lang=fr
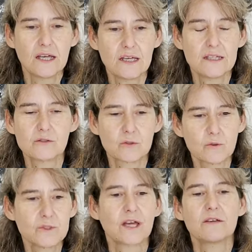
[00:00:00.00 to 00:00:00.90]
Et
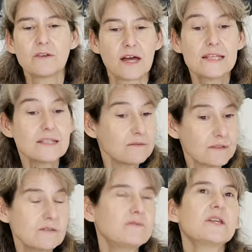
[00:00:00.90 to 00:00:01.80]
surtout, on arrive assez
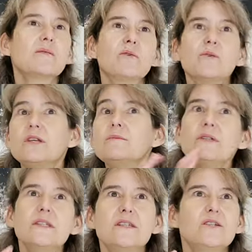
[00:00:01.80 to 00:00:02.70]
vite finalement aux
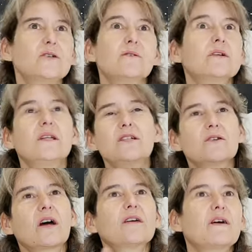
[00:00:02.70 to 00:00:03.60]
limites des gens et les
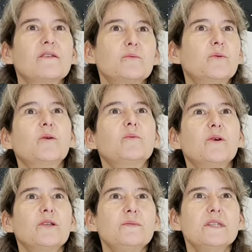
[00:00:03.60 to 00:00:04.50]
gens arrivent à leurs
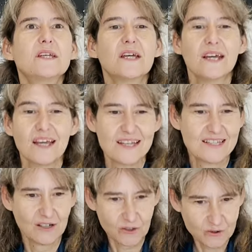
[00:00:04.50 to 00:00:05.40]
propres limites. Et
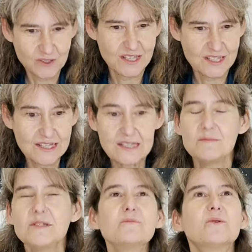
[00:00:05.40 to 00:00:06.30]
c'est quand on est à cette
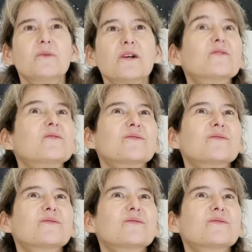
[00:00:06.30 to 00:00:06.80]
limite, pour moi, que,